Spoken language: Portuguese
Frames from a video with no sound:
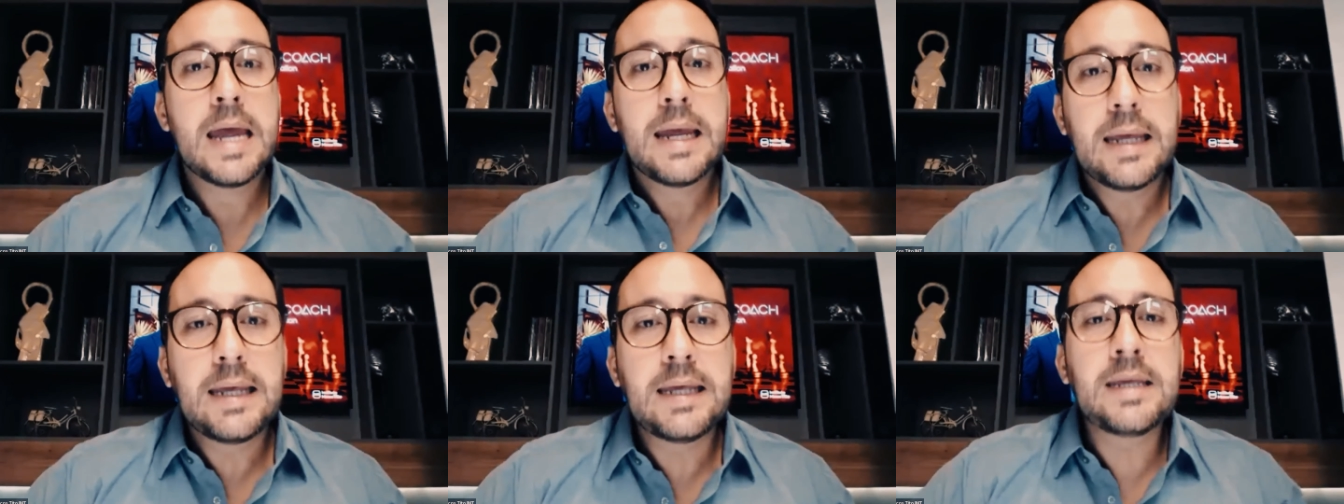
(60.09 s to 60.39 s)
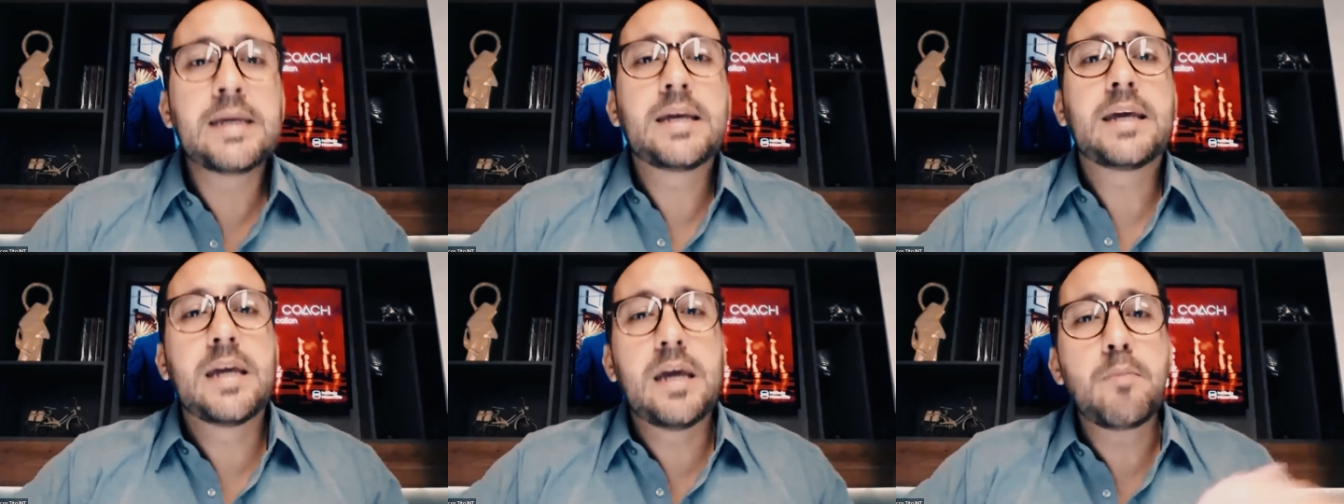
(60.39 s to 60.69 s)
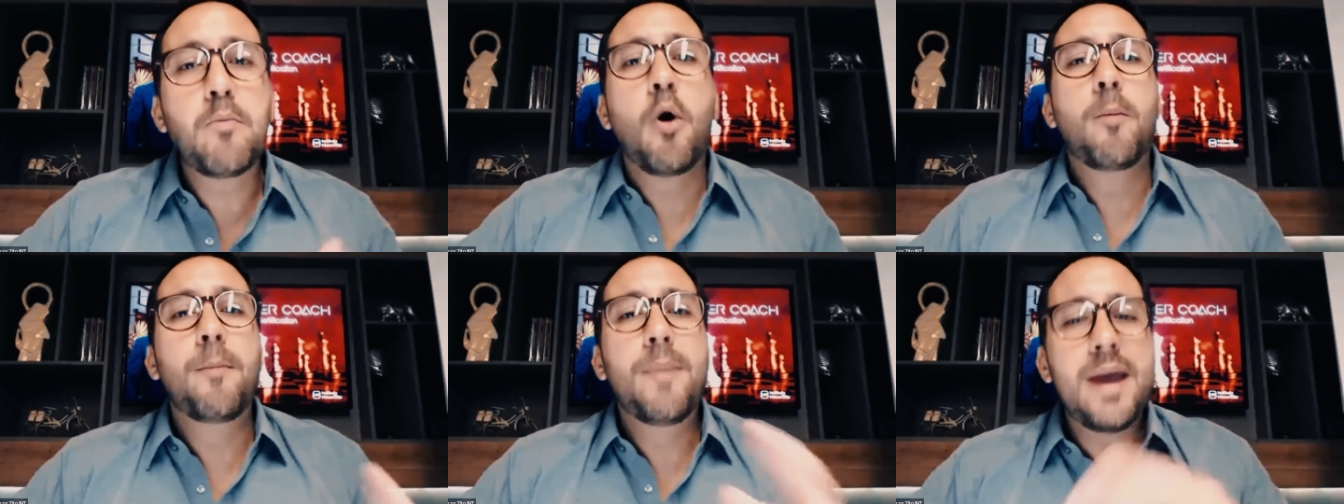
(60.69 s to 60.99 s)
E em que
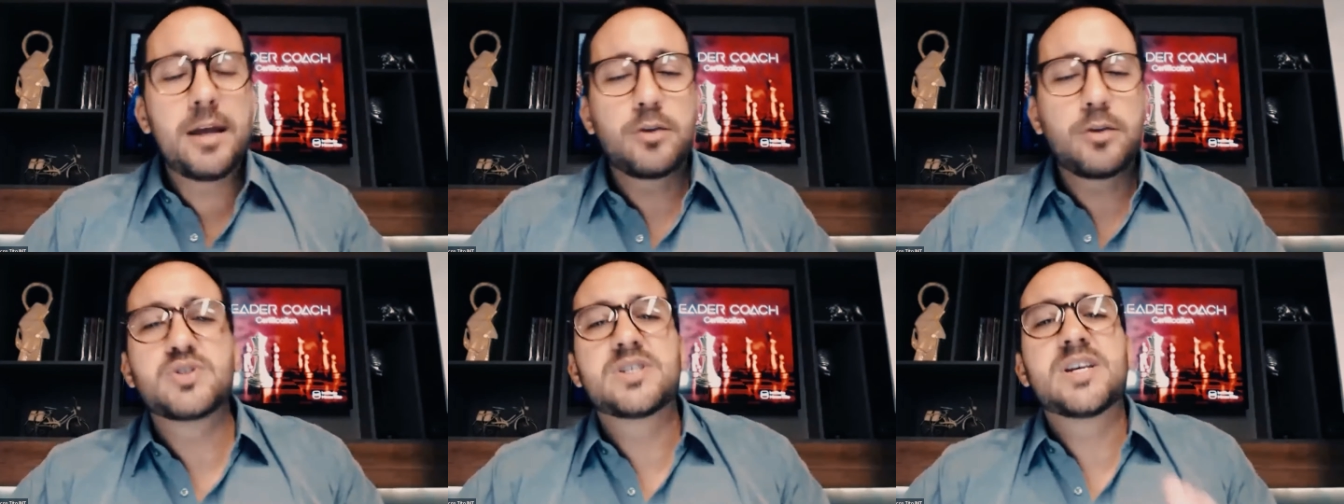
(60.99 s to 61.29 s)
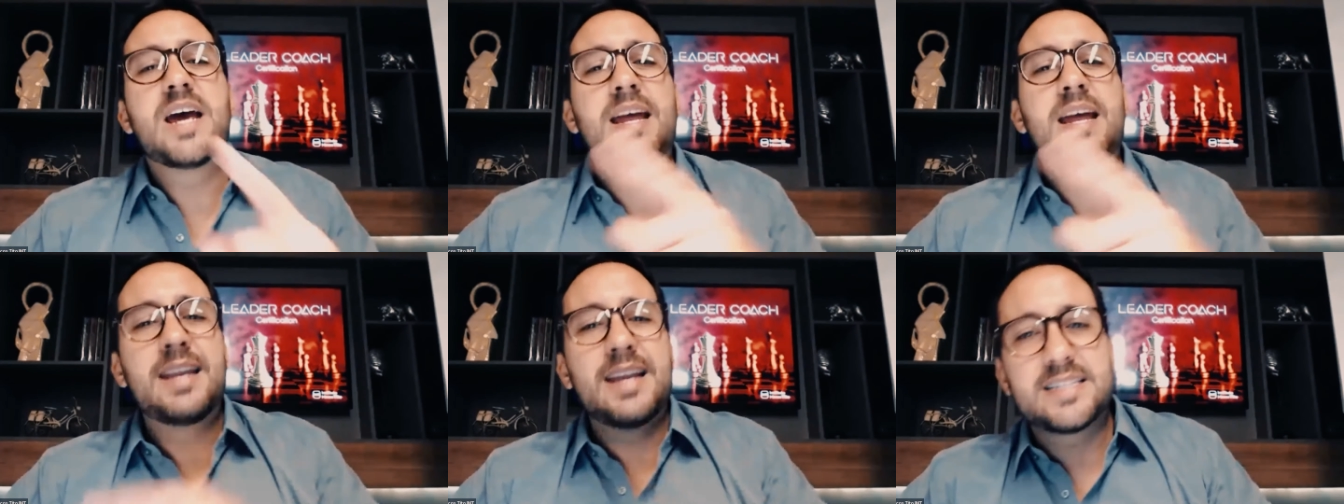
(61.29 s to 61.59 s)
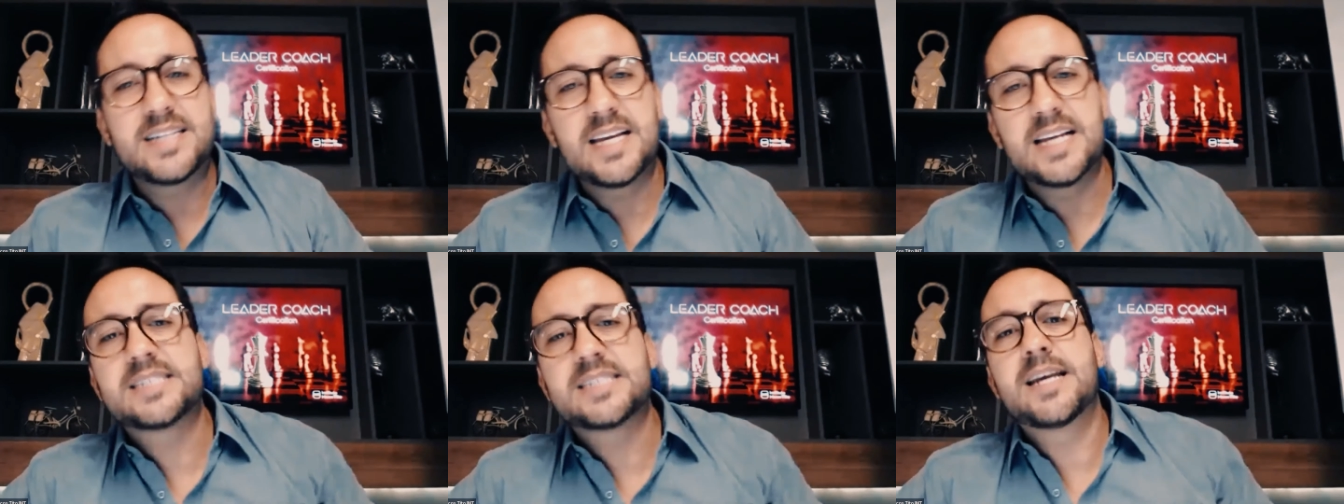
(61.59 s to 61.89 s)
momentos é
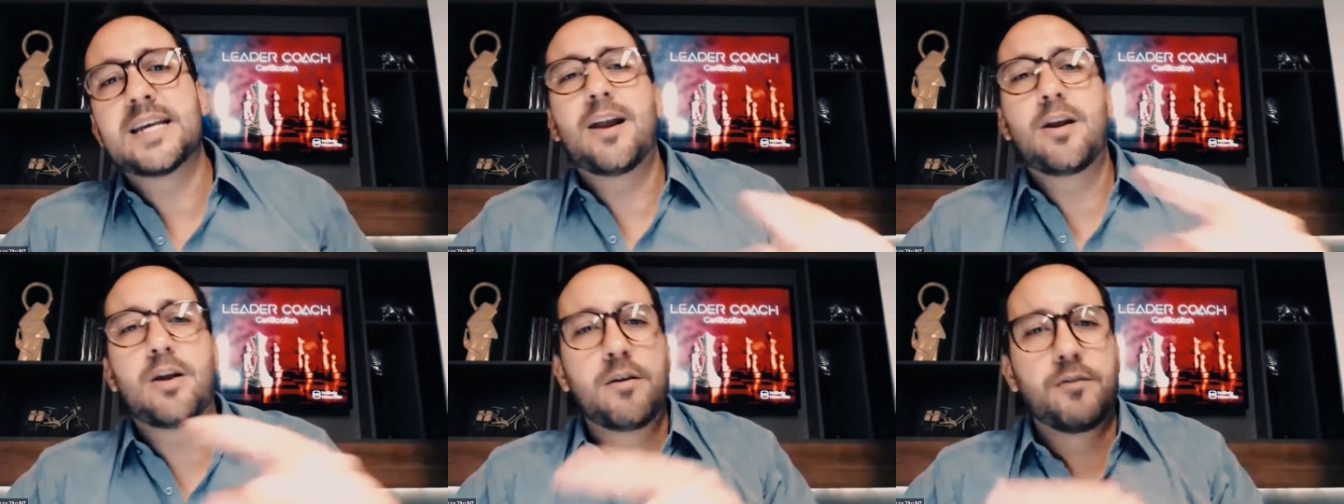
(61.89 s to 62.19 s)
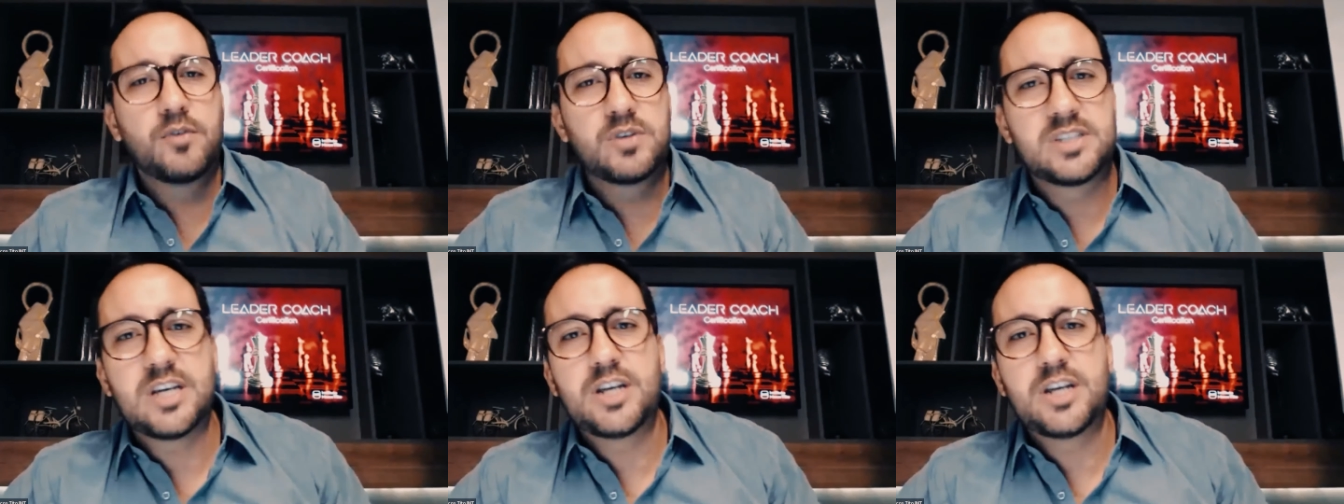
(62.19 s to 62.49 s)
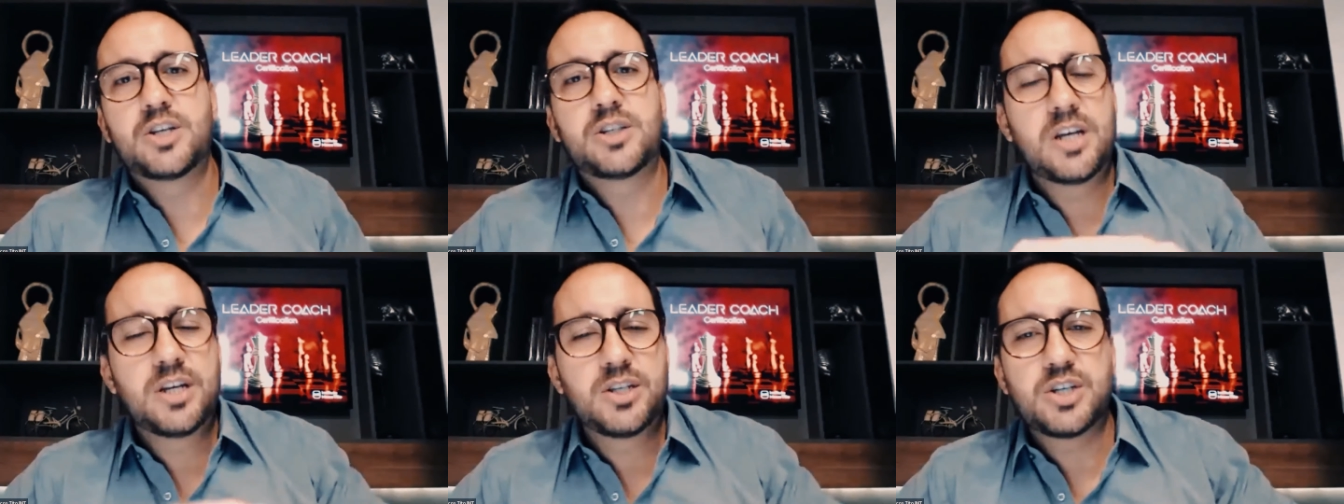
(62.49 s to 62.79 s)
necessário que você
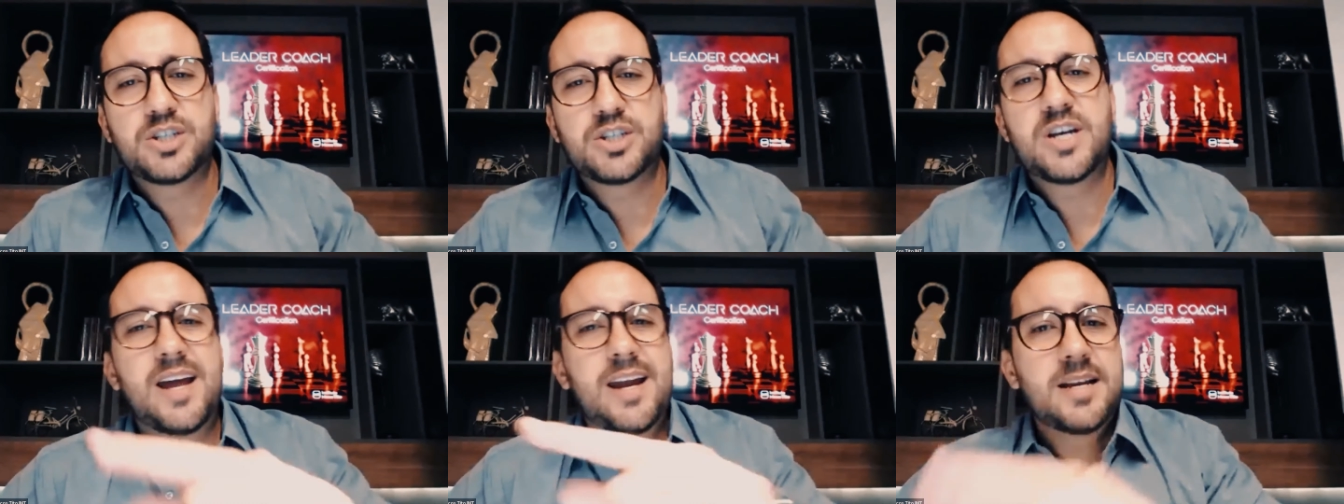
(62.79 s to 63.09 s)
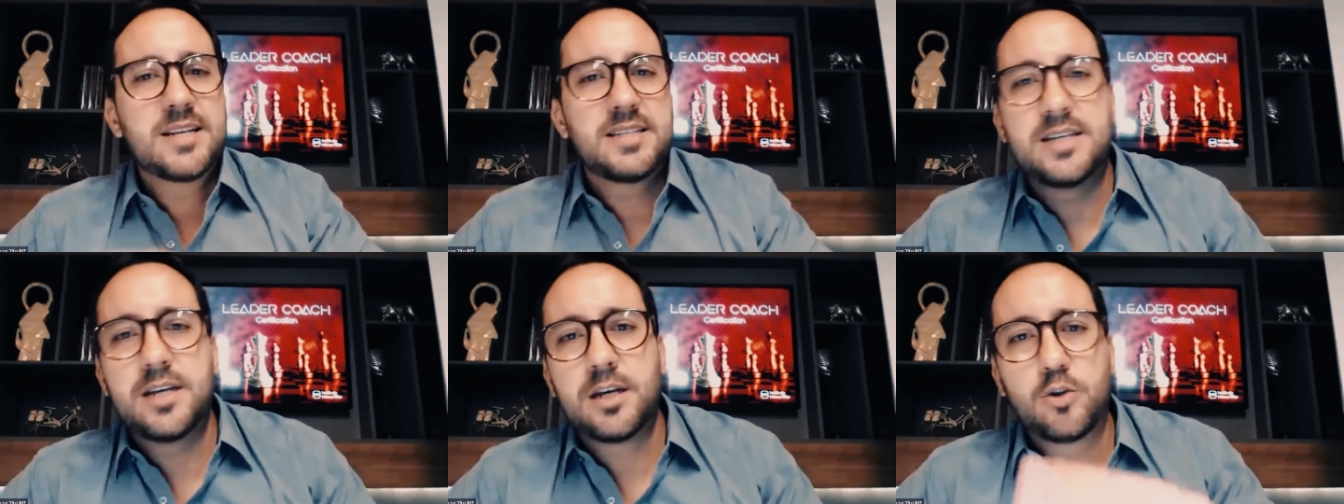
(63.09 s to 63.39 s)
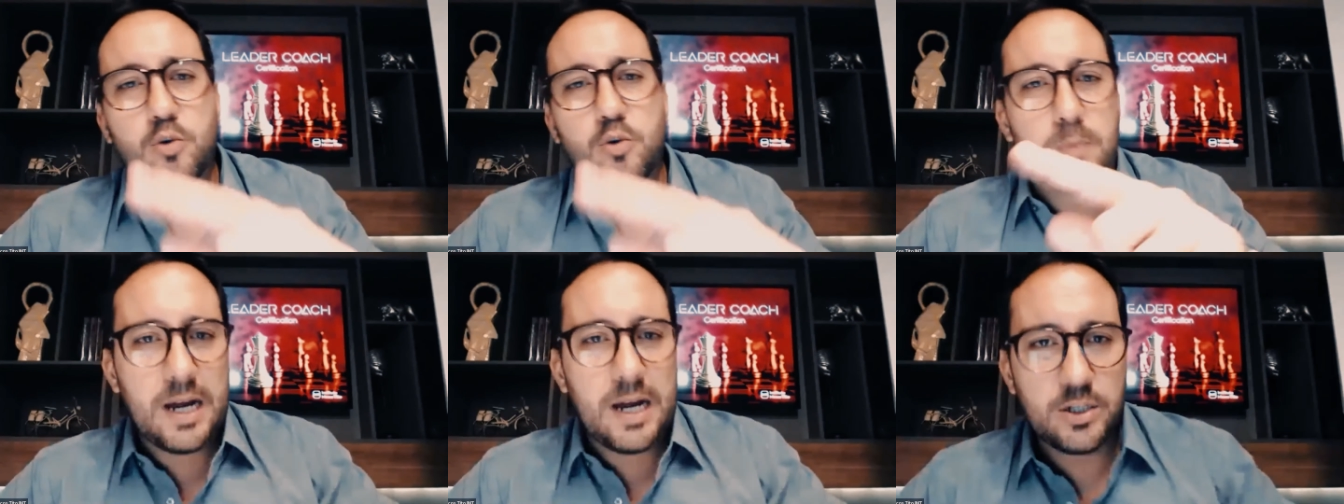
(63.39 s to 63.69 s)
esteja
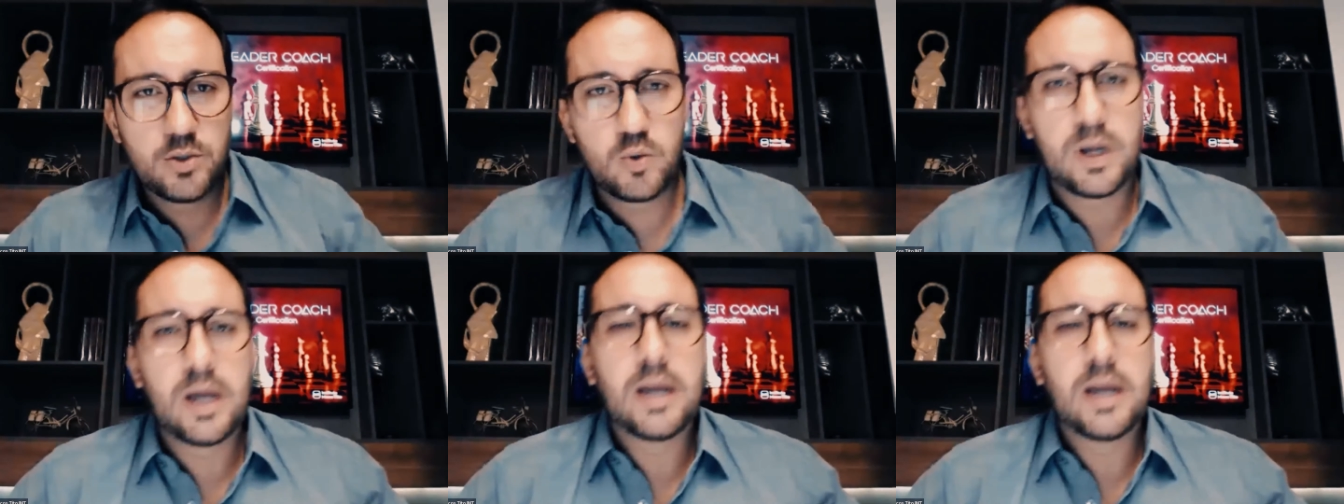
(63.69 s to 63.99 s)
gerenciando mais do